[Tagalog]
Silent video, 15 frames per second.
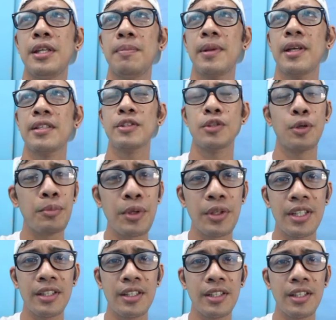plus
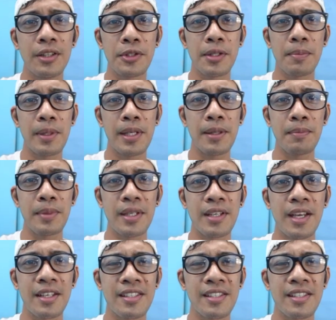community dito sa Pilipinas.